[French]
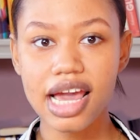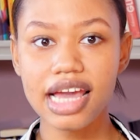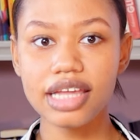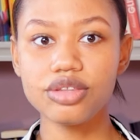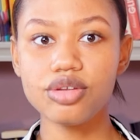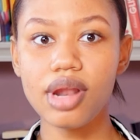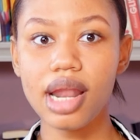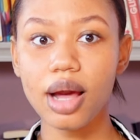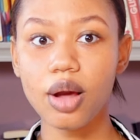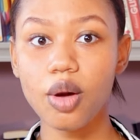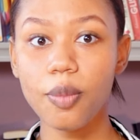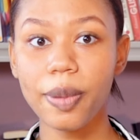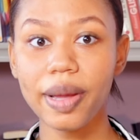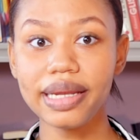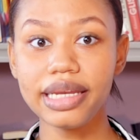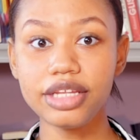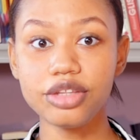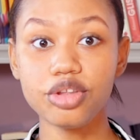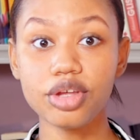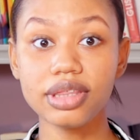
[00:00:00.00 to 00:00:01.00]
et de la
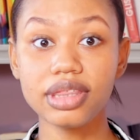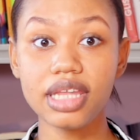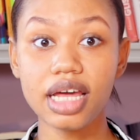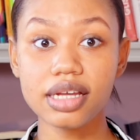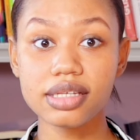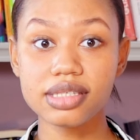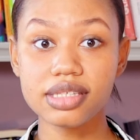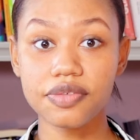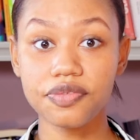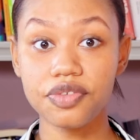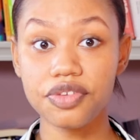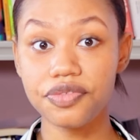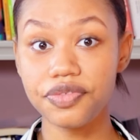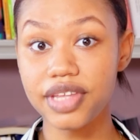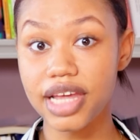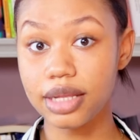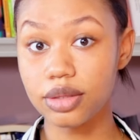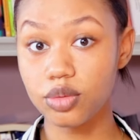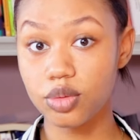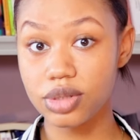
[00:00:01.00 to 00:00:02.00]
compagnie de danse
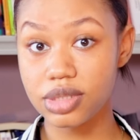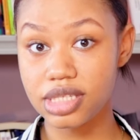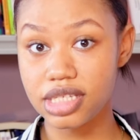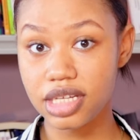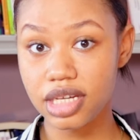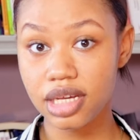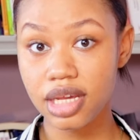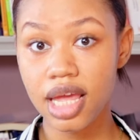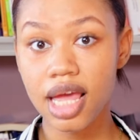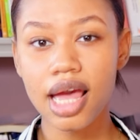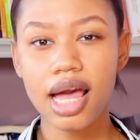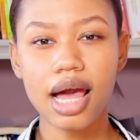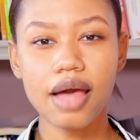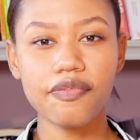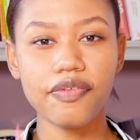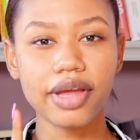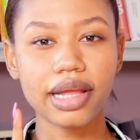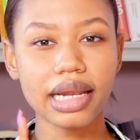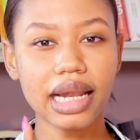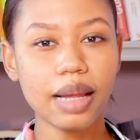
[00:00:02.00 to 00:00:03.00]
Viviane Gauthier,
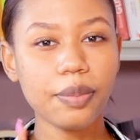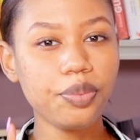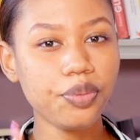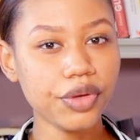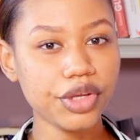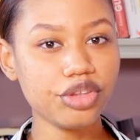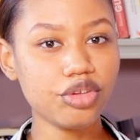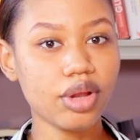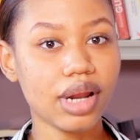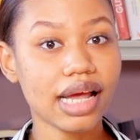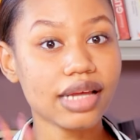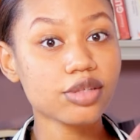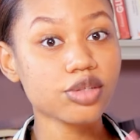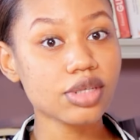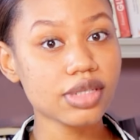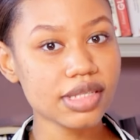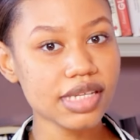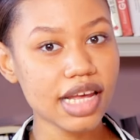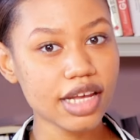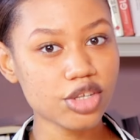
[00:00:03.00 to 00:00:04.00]
avec l'appui de
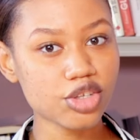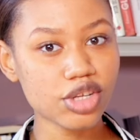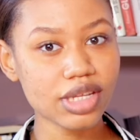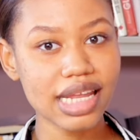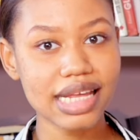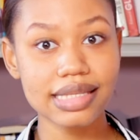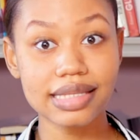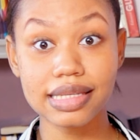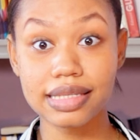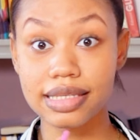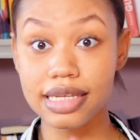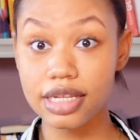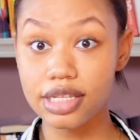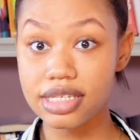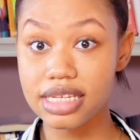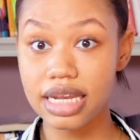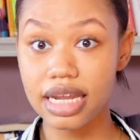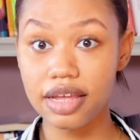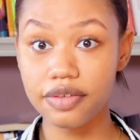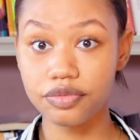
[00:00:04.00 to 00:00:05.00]
l'Association des
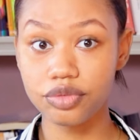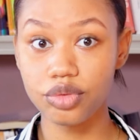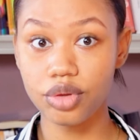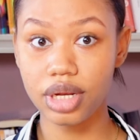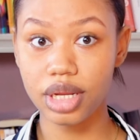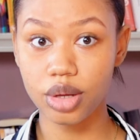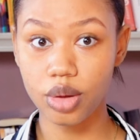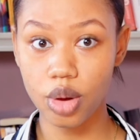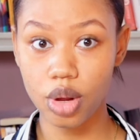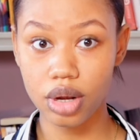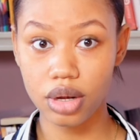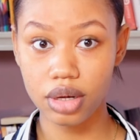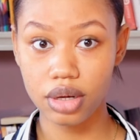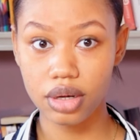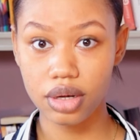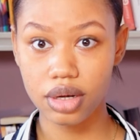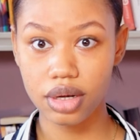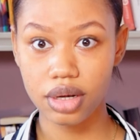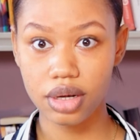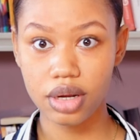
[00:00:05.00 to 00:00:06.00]
anciennes élèves de l'école,
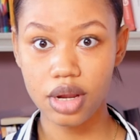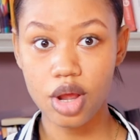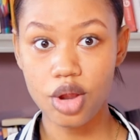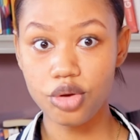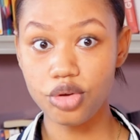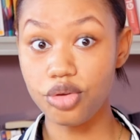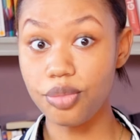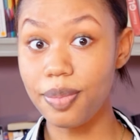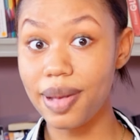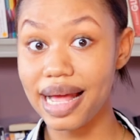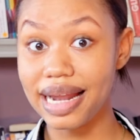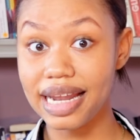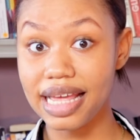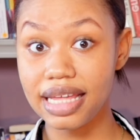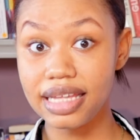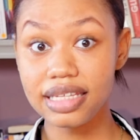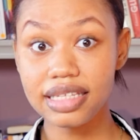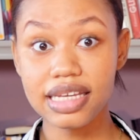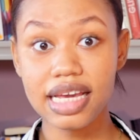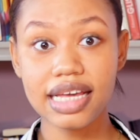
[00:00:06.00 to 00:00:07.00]
le
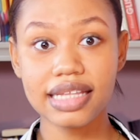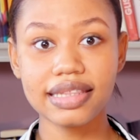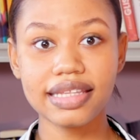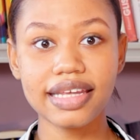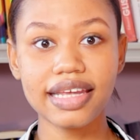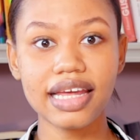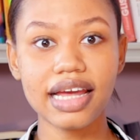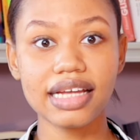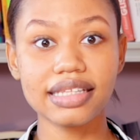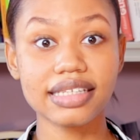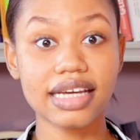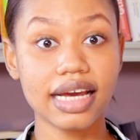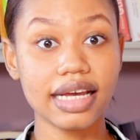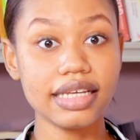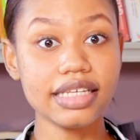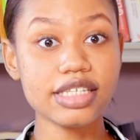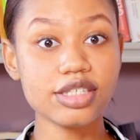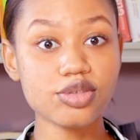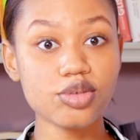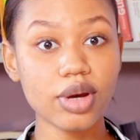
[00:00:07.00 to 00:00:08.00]
ballet, théâtre
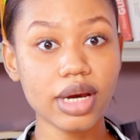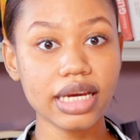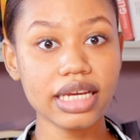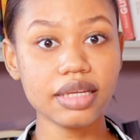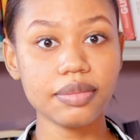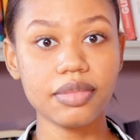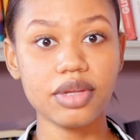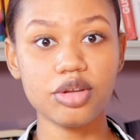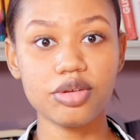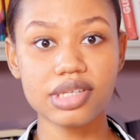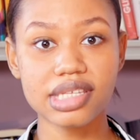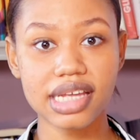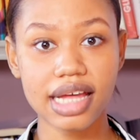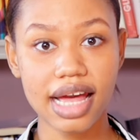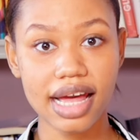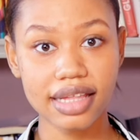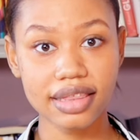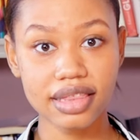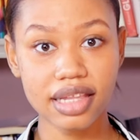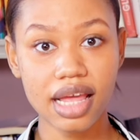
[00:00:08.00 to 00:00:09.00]
historique
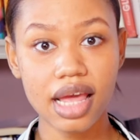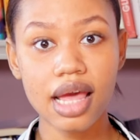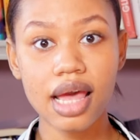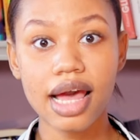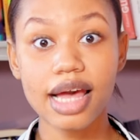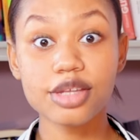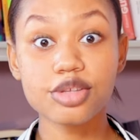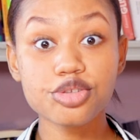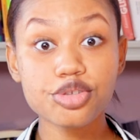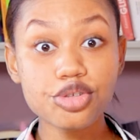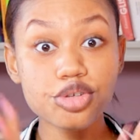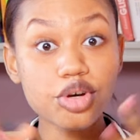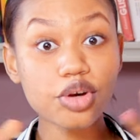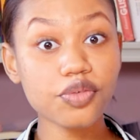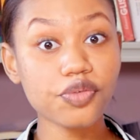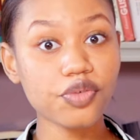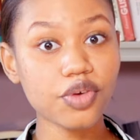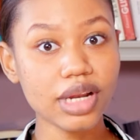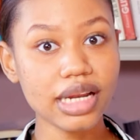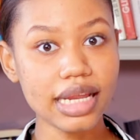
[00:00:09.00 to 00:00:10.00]
1804, a
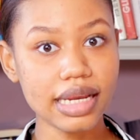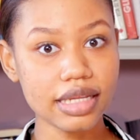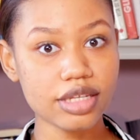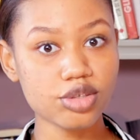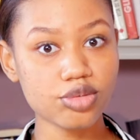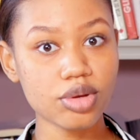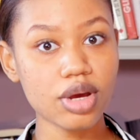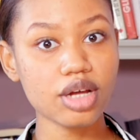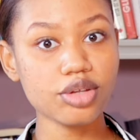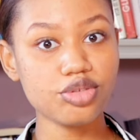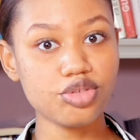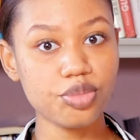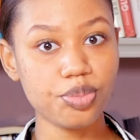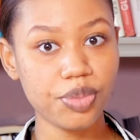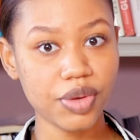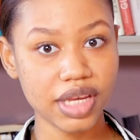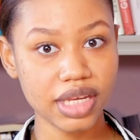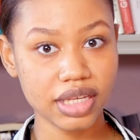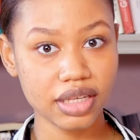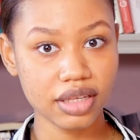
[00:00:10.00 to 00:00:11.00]
survolé l'histoire du
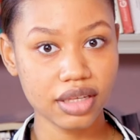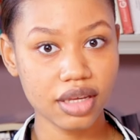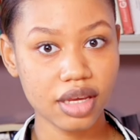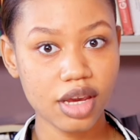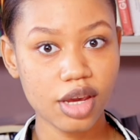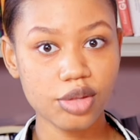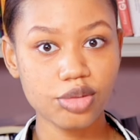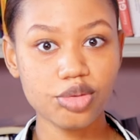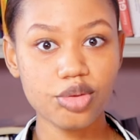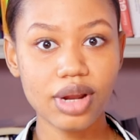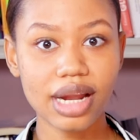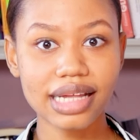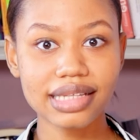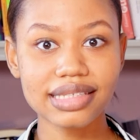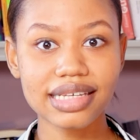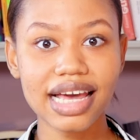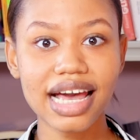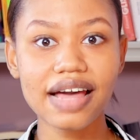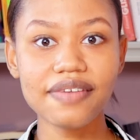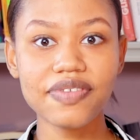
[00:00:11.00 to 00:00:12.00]
pays, de la
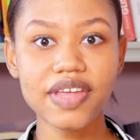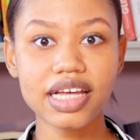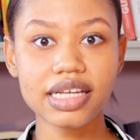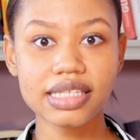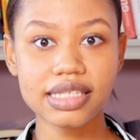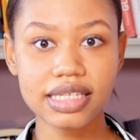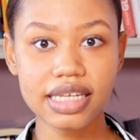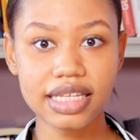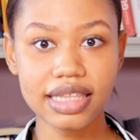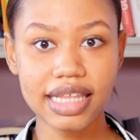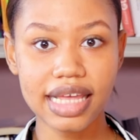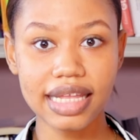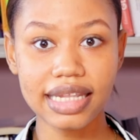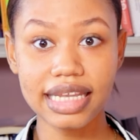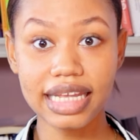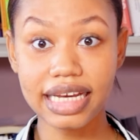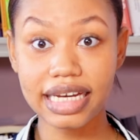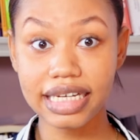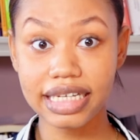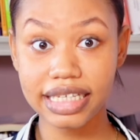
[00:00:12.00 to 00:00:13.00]
traversée des
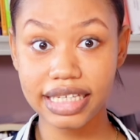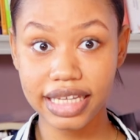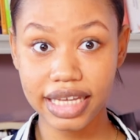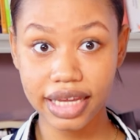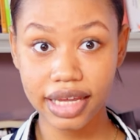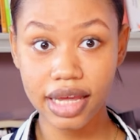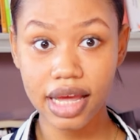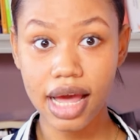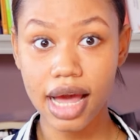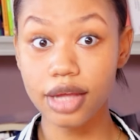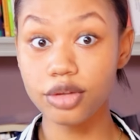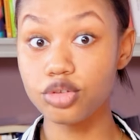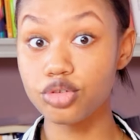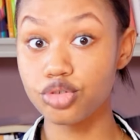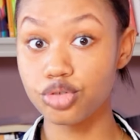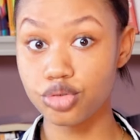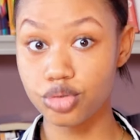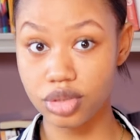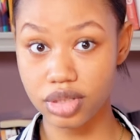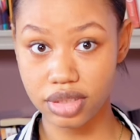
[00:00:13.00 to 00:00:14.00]
négriers à nos
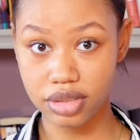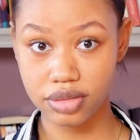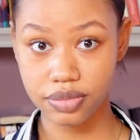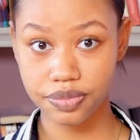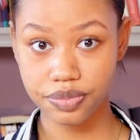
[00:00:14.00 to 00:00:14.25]
jours.